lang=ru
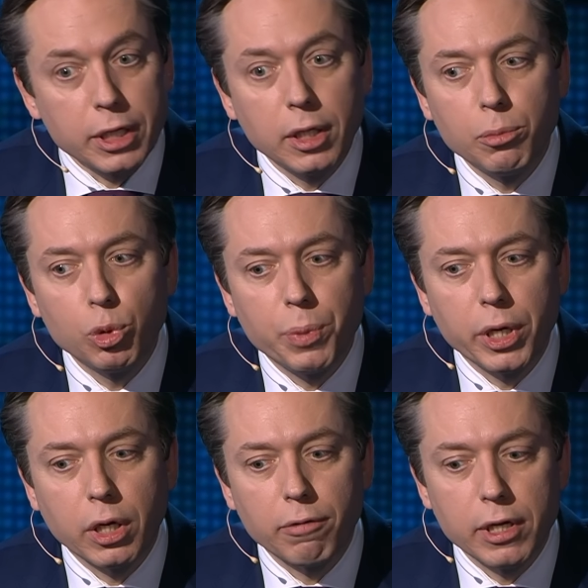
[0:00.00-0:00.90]
нам будут
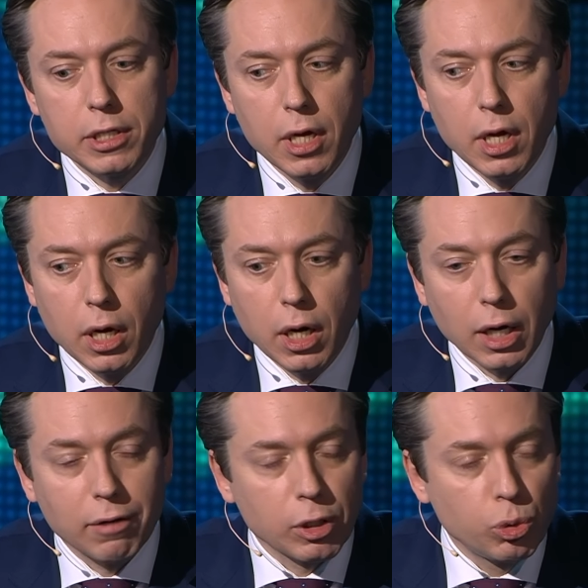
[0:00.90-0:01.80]
перекрывать а,
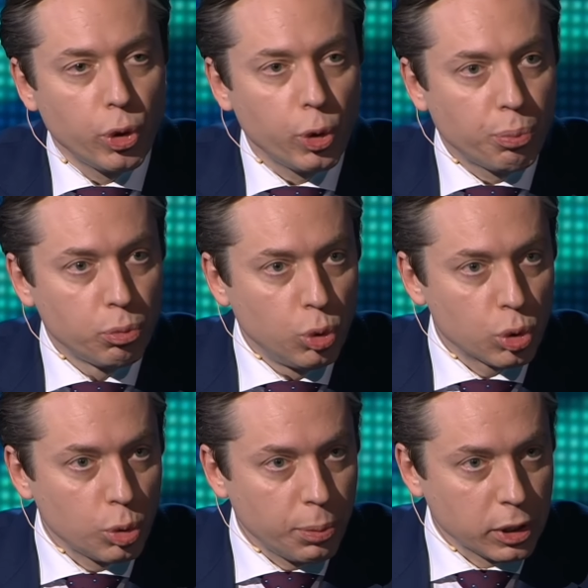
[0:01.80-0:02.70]
акваторию
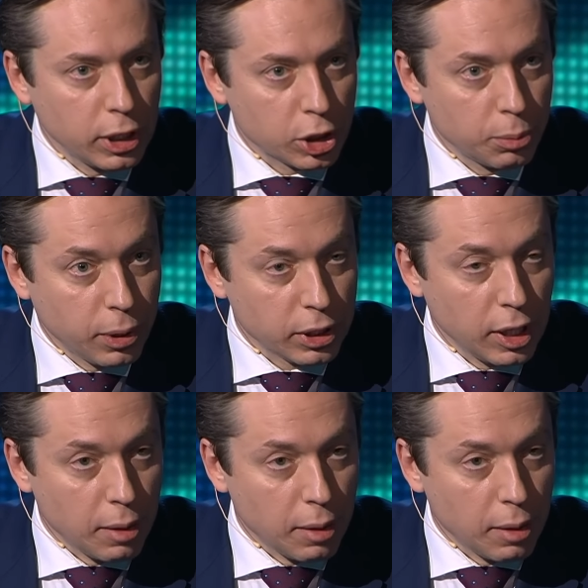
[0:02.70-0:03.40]
доступа к нашим портам.